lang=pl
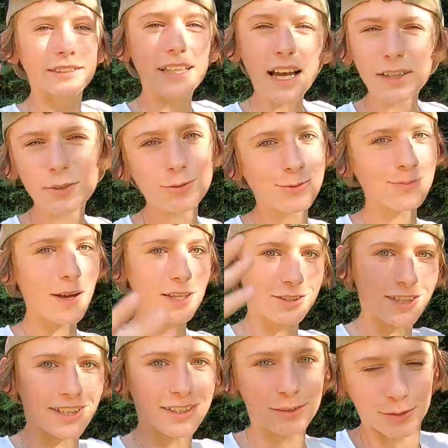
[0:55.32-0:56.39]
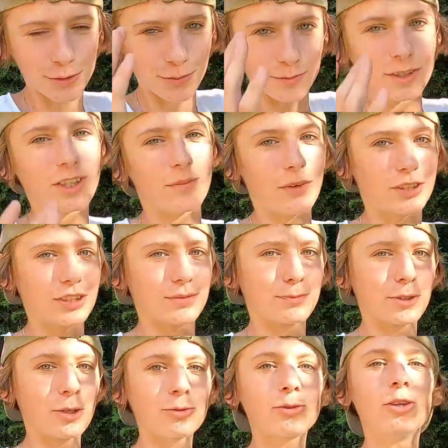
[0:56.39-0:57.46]
Jak już macie, którą nogę macie z
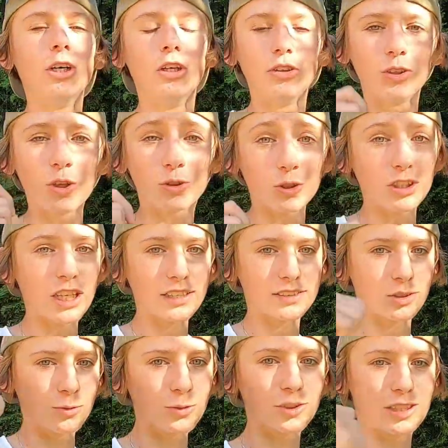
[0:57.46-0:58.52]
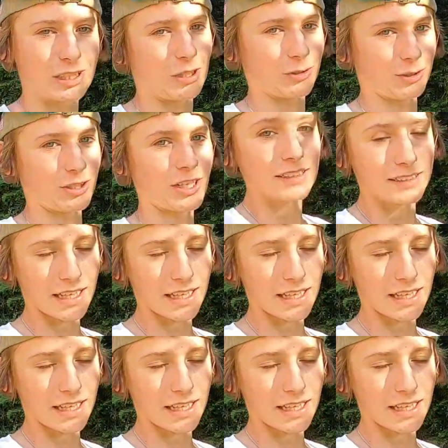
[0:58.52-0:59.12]
przodu, no to jest już coś.